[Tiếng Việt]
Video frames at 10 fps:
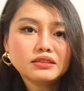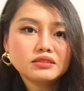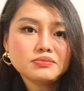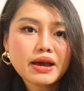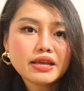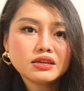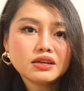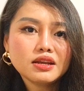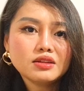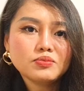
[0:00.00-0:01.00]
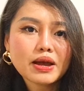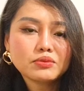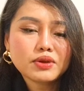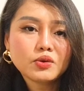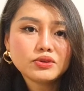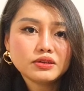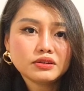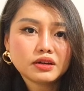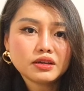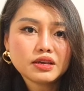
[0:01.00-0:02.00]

chửi bà nhưng cái nết của bà cũng đâu có dừa